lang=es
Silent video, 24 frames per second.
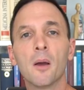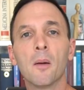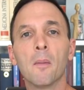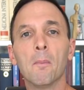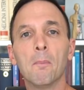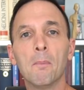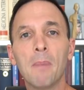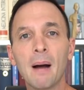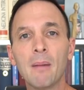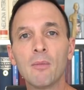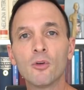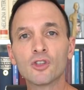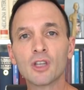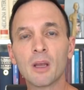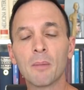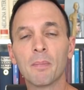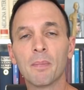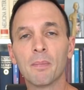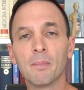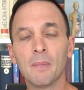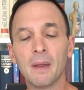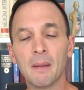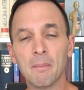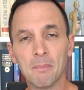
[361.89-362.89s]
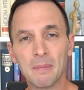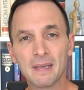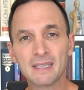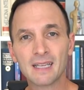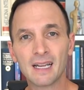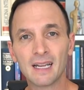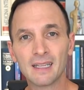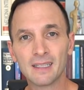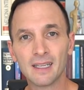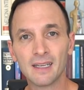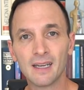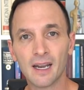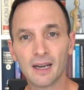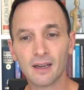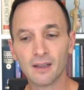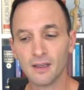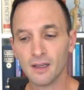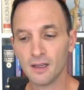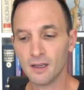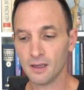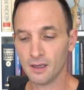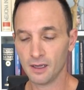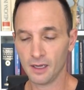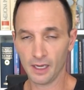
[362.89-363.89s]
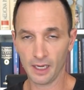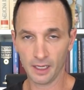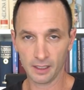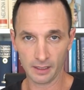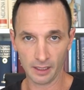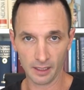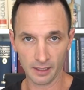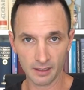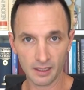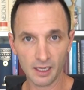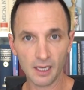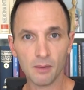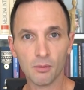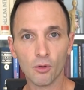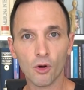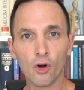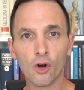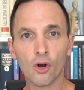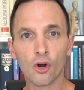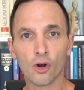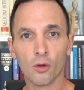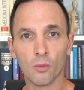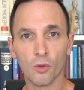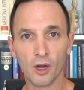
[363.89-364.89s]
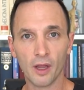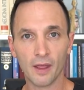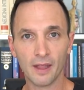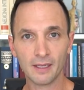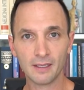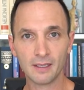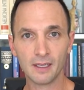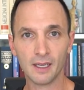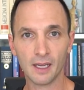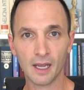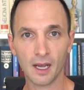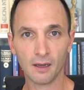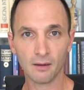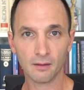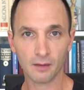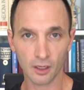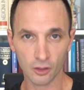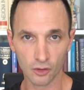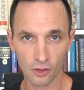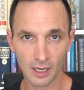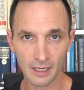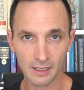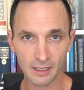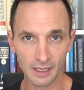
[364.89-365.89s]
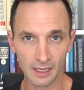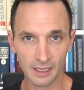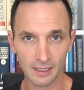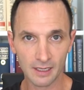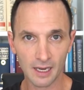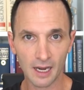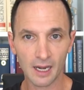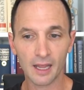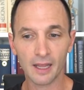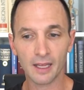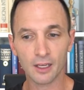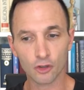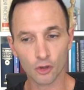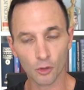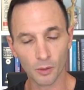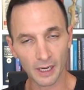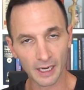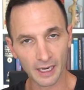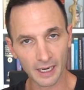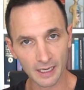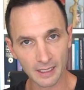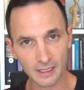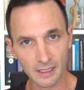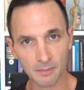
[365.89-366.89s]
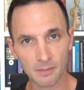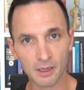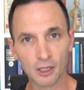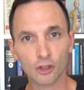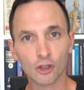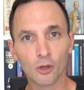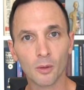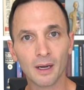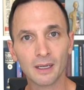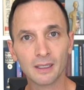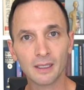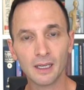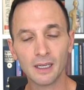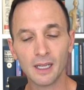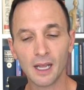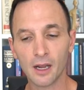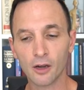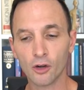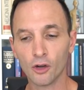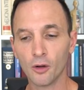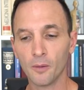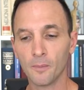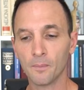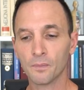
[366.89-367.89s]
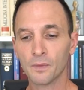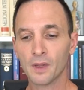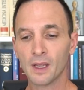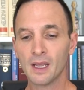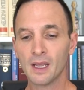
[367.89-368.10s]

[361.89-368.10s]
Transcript: vamos a empezar a tener este SIBO, como les decía, que son las iniciales de sobrecrecimiento bacteriano,